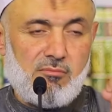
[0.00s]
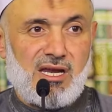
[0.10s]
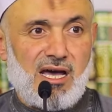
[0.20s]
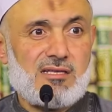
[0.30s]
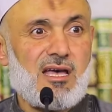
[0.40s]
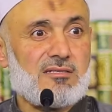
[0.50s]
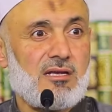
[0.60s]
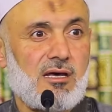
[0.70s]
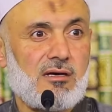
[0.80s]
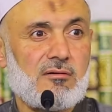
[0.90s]
من
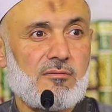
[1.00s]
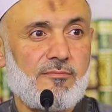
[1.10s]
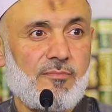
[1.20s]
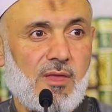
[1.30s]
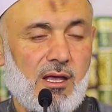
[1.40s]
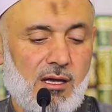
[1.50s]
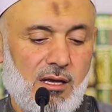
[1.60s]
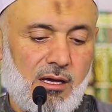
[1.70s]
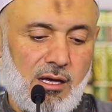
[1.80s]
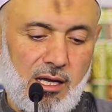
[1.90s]
عاداتنا
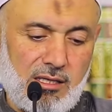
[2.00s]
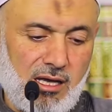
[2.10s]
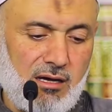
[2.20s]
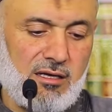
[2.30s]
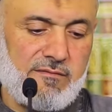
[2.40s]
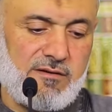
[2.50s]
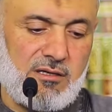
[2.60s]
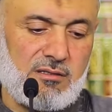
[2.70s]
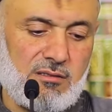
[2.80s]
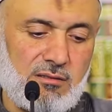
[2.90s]
ان يقف
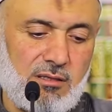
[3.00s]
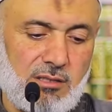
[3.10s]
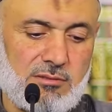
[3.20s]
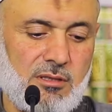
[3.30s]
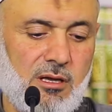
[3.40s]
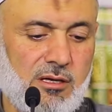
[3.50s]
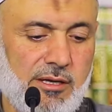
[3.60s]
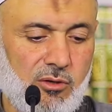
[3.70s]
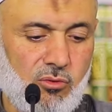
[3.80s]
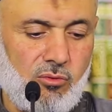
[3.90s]

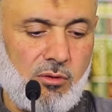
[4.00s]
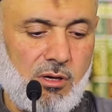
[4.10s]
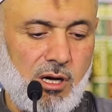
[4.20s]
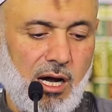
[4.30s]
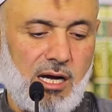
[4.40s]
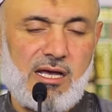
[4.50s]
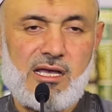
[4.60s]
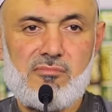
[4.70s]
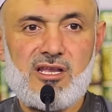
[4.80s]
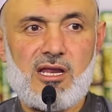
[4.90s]
الطارق
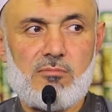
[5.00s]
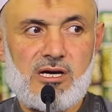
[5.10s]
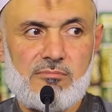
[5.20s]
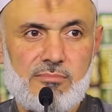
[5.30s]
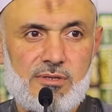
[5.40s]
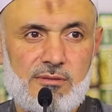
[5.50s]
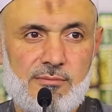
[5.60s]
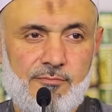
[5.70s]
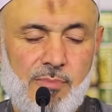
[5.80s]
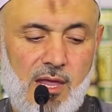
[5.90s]
على يمين الباب
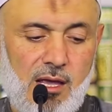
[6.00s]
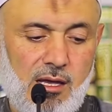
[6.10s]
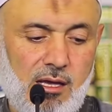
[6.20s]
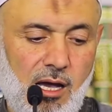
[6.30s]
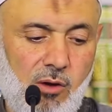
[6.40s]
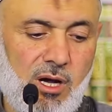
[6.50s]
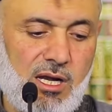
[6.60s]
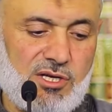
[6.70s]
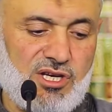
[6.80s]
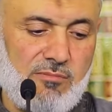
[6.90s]
او
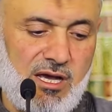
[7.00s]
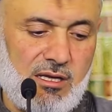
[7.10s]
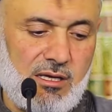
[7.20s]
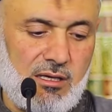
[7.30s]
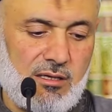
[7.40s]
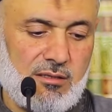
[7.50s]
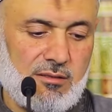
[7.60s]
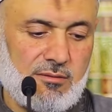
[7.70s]
على شماله